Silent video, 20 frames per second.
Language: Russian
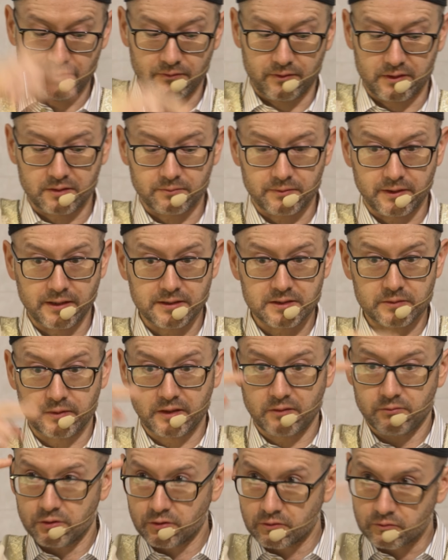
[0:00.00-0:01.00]
В этом аяте
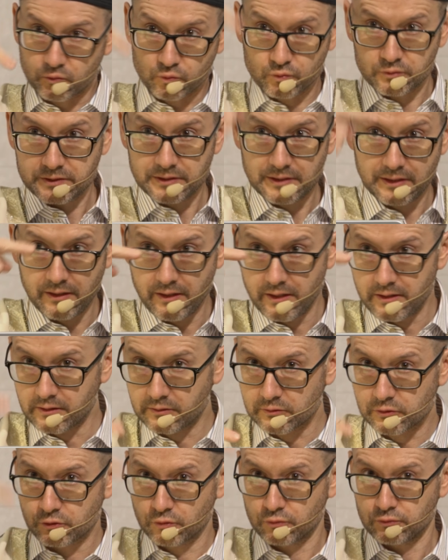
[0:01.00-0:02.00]
прямо идет
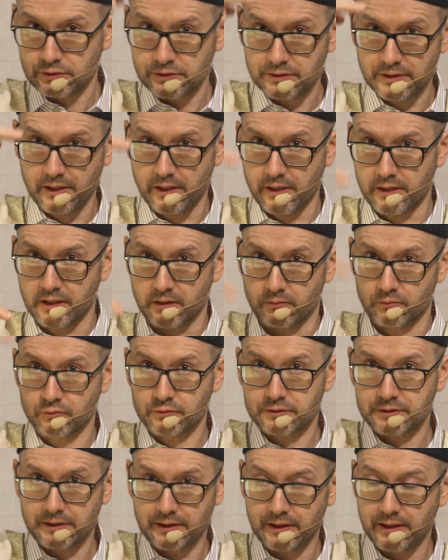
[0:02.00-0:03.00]
усиление за усилением,
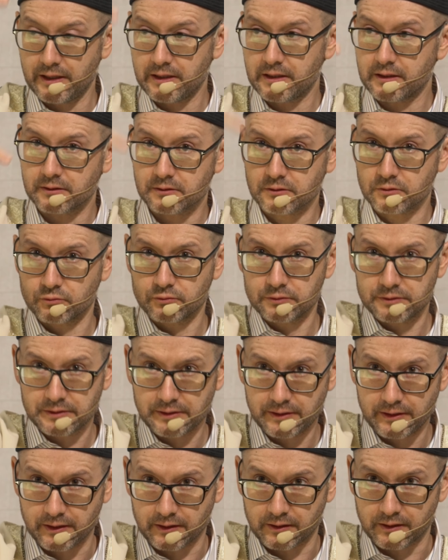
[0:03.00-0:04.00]
усиление за
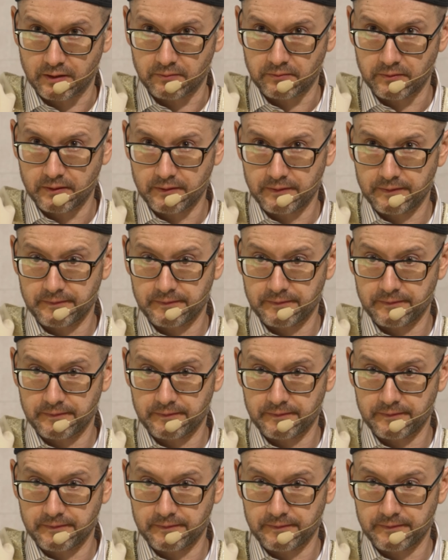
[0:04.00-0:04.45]
усилением.